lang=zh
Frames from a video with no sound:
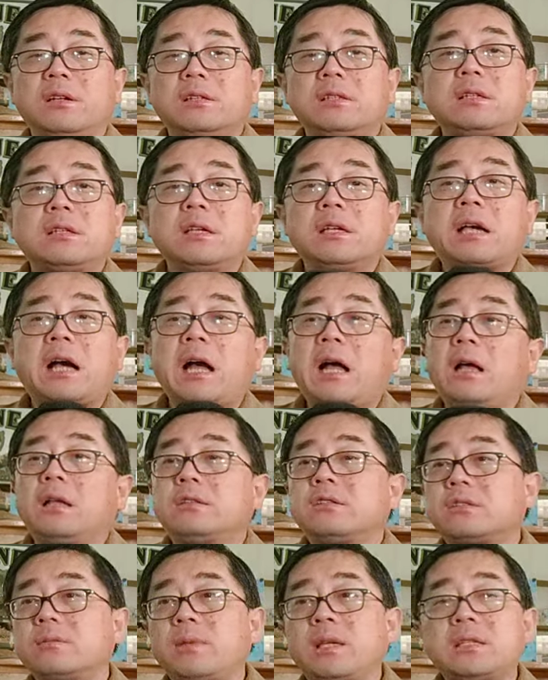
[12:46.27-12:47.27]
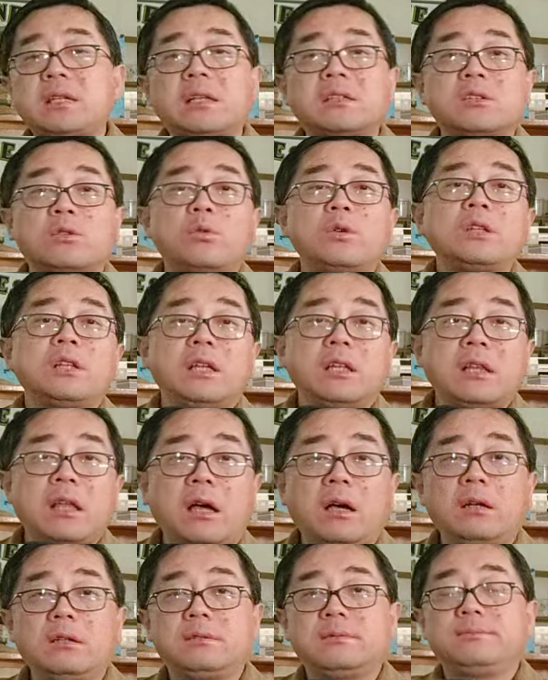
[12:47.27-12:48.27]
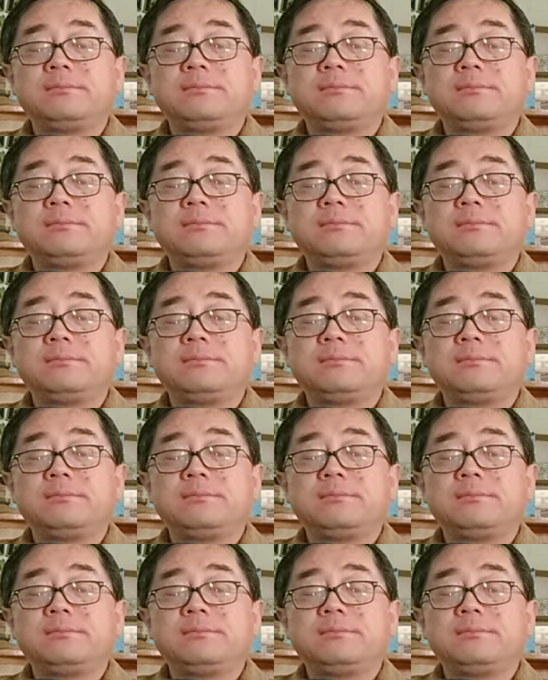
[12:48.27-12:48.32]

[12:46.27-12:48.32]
现在一看，纸面价值归零了，